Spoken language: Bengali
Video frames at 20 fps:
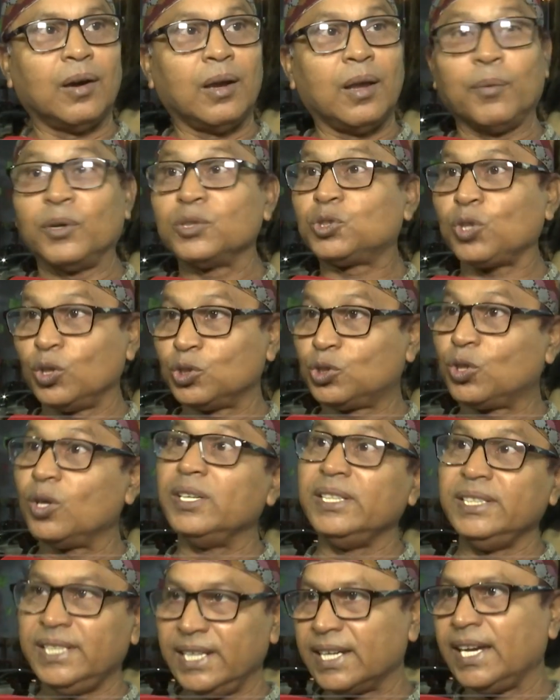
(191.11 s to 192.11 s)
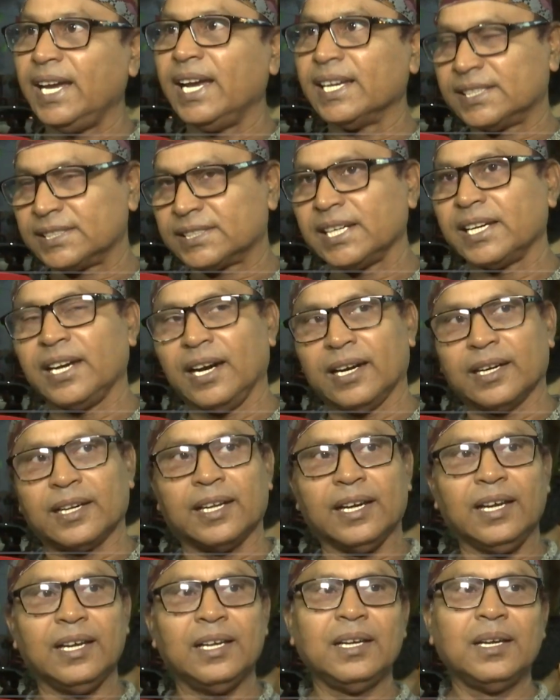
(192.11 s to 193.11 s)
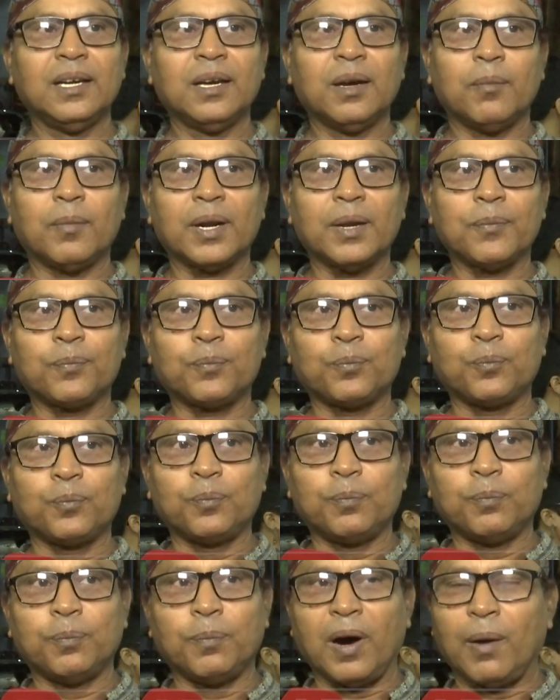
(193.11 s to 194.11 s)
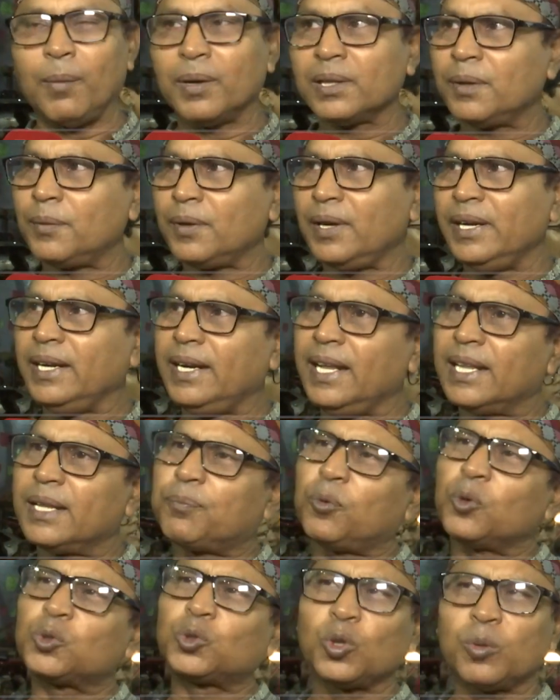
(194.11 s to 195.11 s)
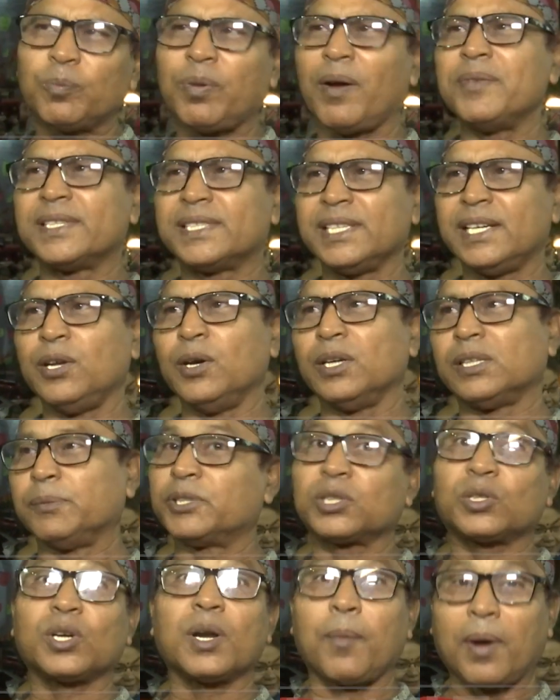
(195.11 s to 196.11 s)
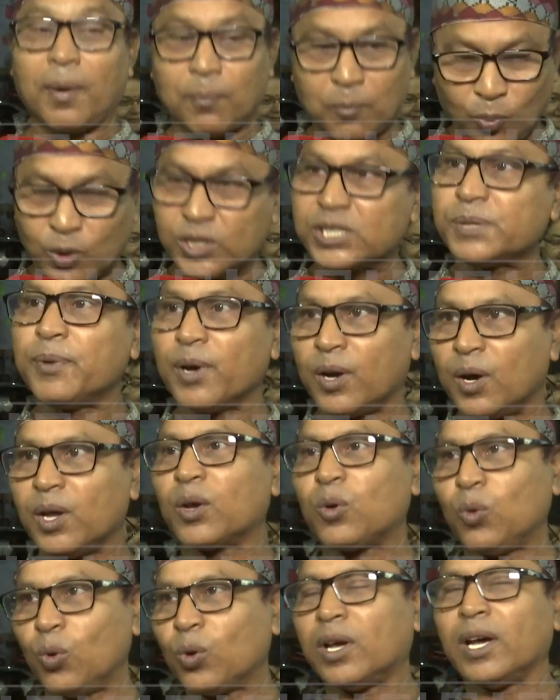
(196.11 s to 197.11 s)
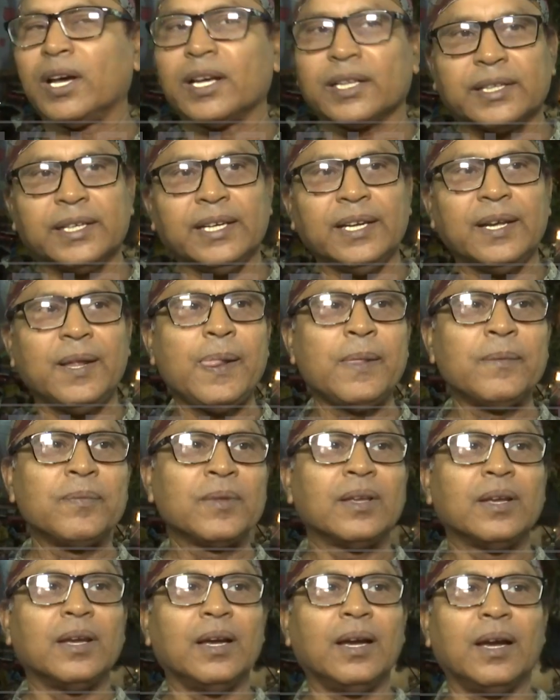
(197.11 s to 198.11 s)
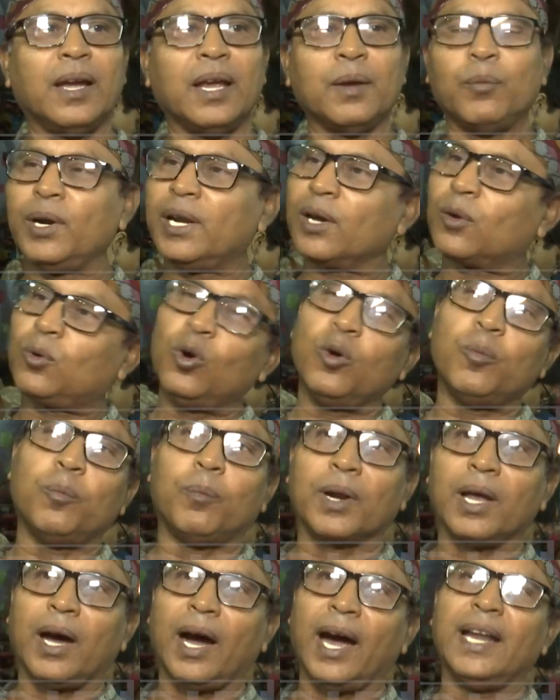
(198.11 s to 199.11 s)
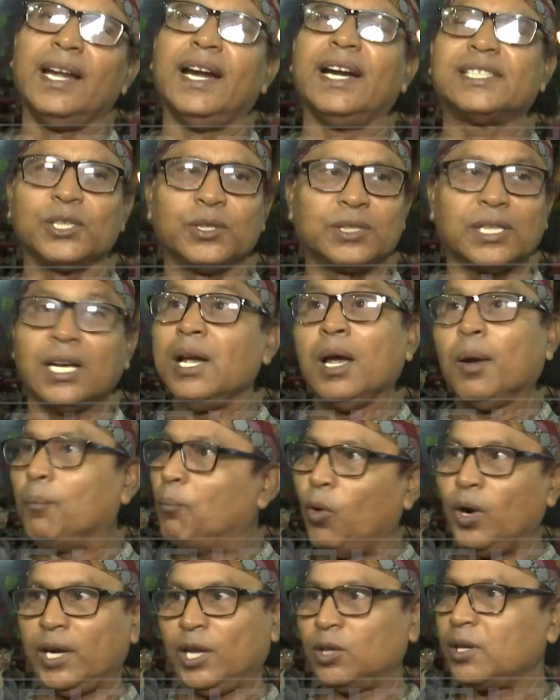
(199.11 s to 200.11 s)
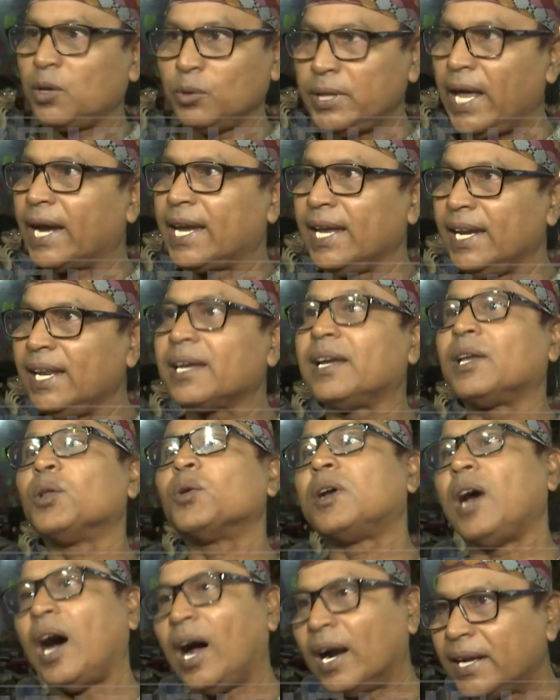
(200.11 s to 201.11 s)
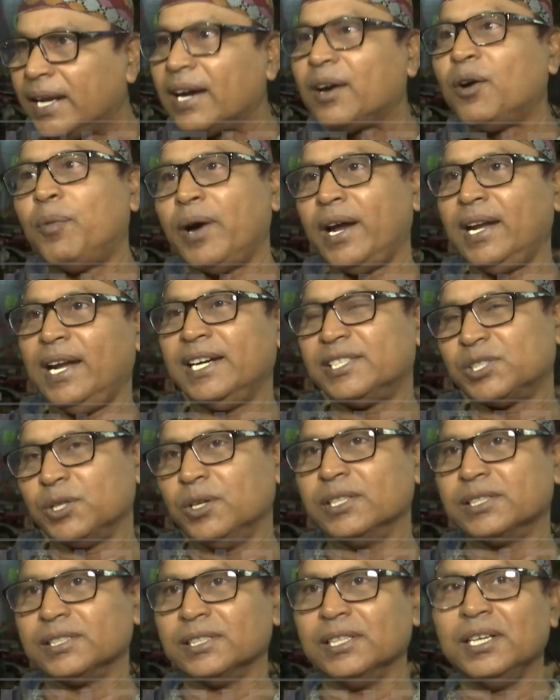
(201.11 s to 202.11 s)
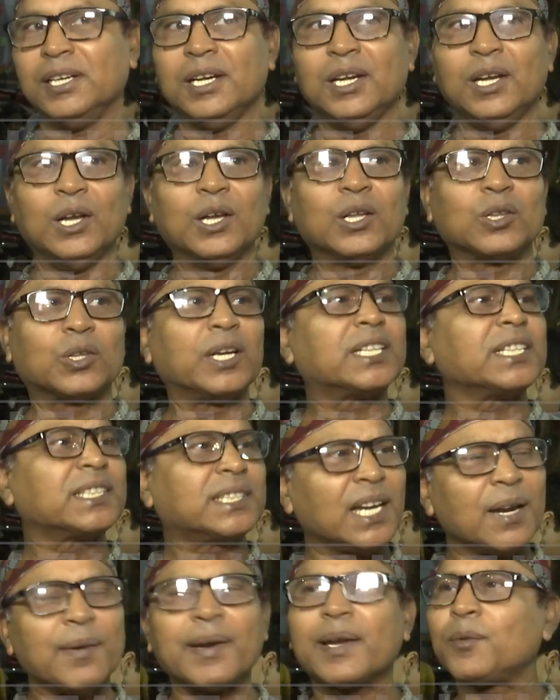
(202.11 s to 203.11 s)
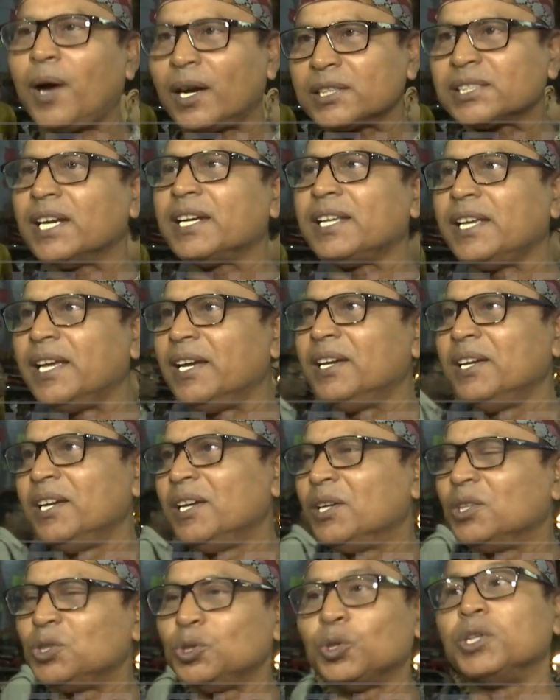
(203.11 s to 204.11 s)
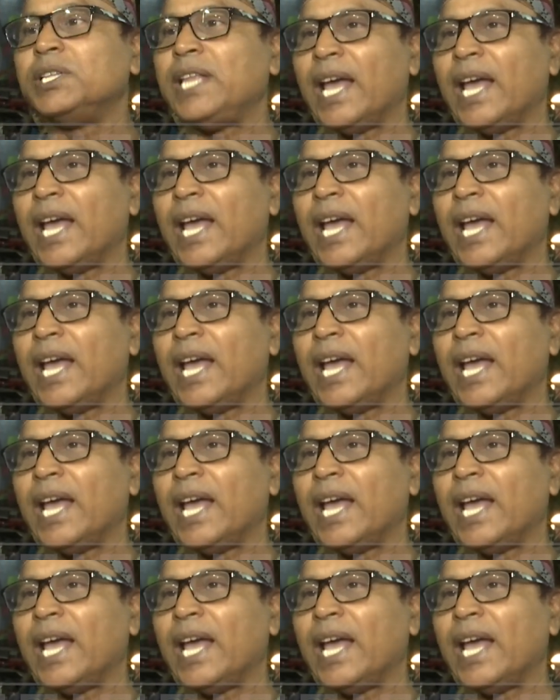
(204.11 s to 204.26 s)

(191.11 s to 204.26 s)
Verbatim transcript: এবং চঞ্চল নিজে গিয়েছে সেই গানটা মানে আমাদের ইন্ডিয়াতে প্রচুর পাবলিসিটি হয়েছে বিশেষ করে ওয়েস্ট বেঙ্গলে কলকাতাতে এই বইটা খুব মানে হাইলাইটস হয়েছে বইটা তো কেউ দেখেনি কিন্তু গানটা খুব হাইলাইটস হয়েছে তো এসেছিলাম একটু আশা নিয়ে যদি